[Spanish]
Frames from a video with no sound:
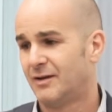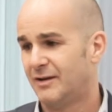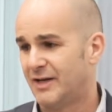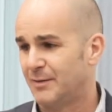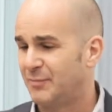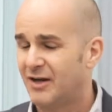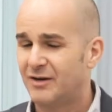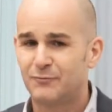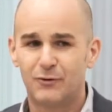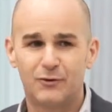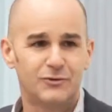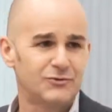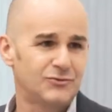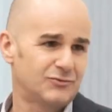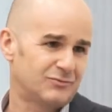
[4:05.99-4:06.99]
En apagar
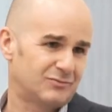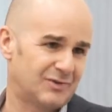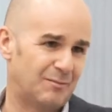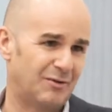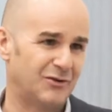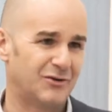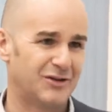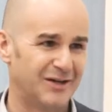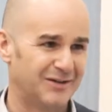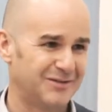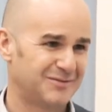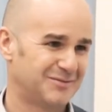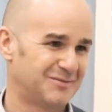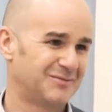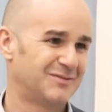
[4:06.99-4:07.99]
fuegos, la mayoría.
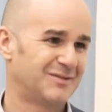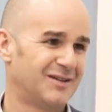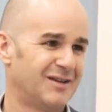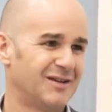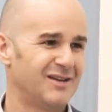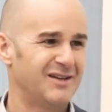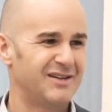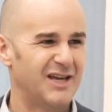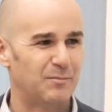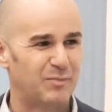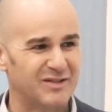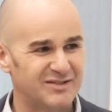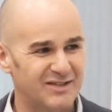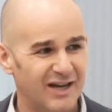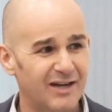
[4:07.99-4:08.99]
Y a
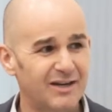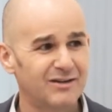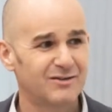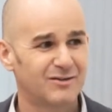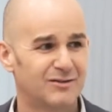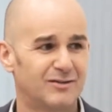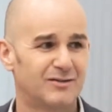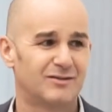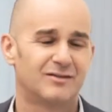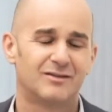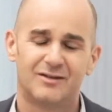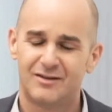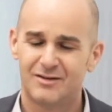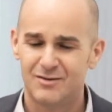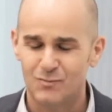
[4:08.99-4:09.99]
pensar,
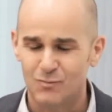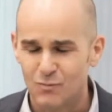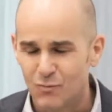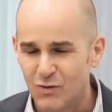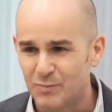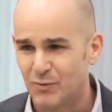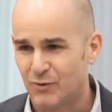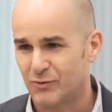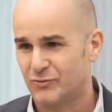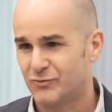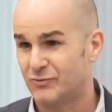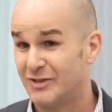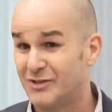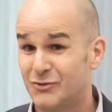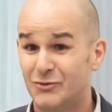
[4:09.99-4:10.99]
muy
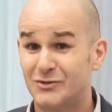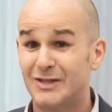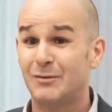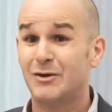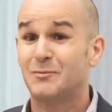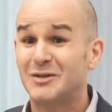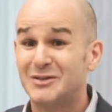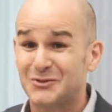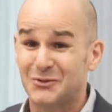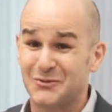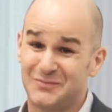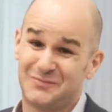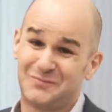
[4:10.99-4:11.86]
pocos. De hecho, no está bien visto.